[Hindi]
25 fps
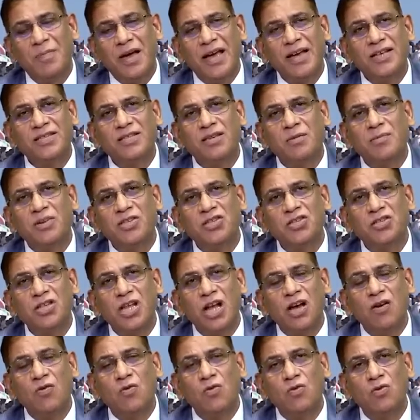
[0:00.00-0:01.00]
मैं
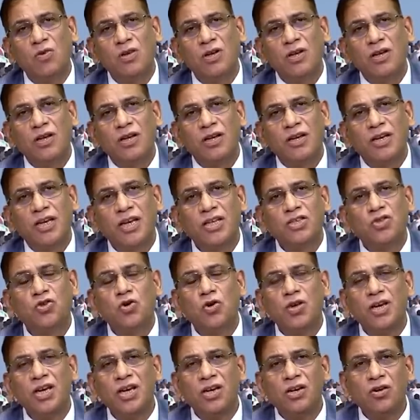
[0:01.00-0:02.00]
समझता हूं कि
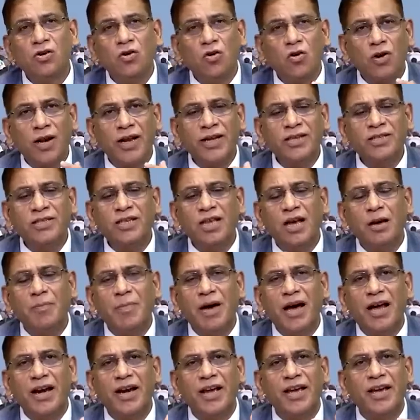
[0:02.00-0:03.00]
जो इग्नोरेंस
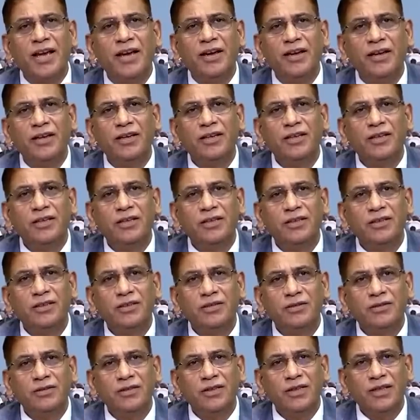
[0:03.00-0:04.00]
हमारे
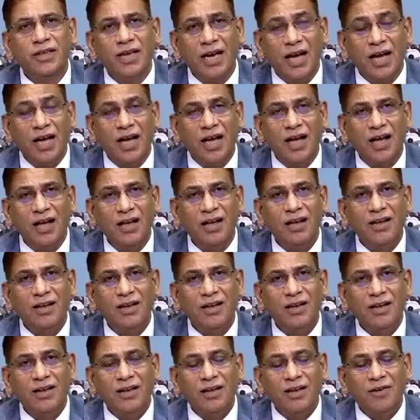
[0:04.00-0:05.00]
यहां
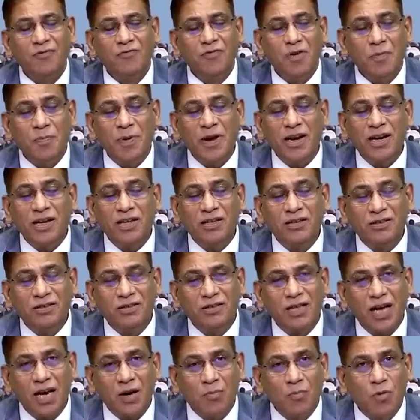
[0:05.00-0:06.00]
विभिन्न
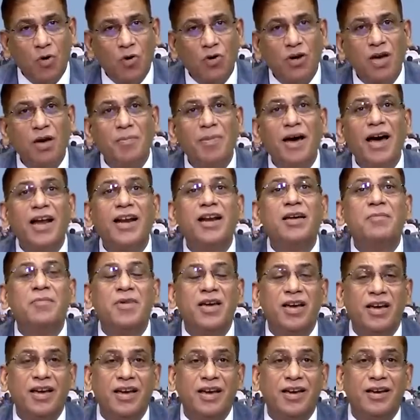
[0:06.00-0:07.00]
धर्मों के बारे
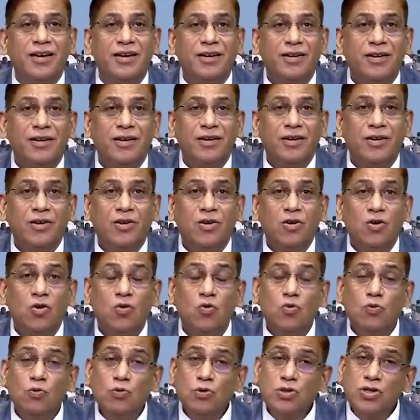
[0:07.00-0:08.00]
में है
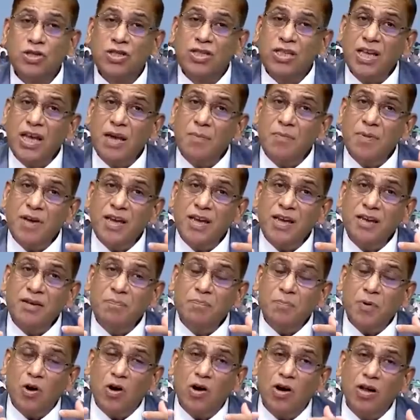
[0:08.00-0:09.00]
उससे भी
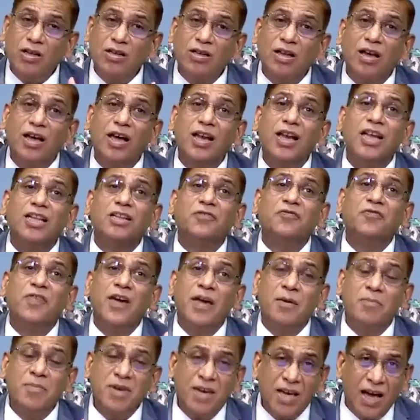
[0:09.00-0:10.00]
बहुत गलत
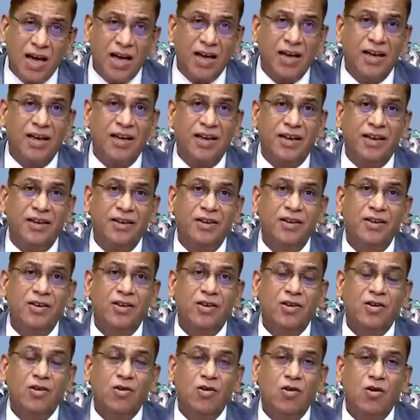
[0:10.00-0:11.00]
फहमियाँ हैं
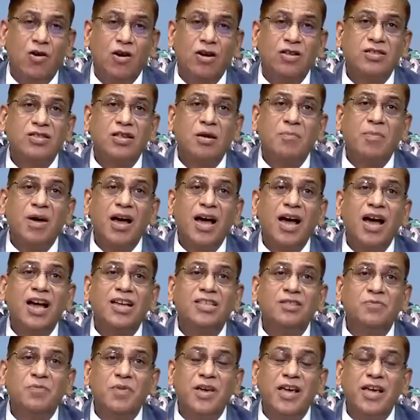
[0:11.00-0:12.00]
और
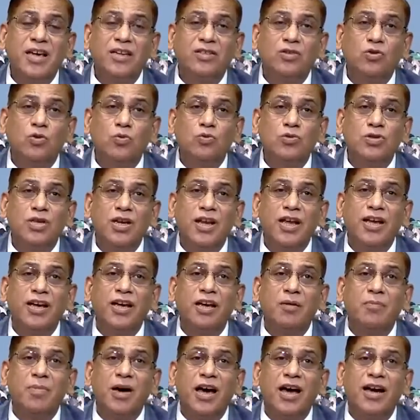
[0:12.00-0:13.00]
समाज में एक दूसरे
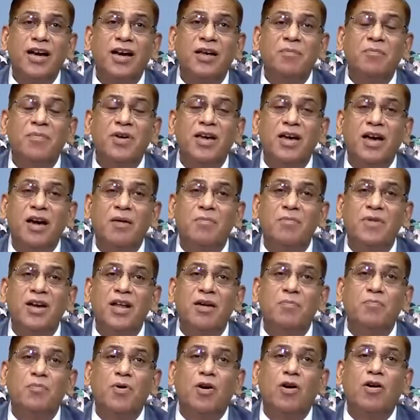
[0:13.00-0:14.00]
के बारे में
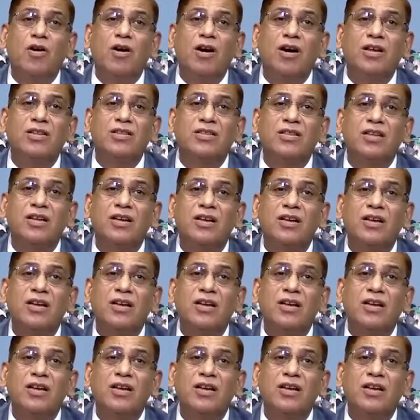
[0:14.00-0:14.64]
हमने बहुत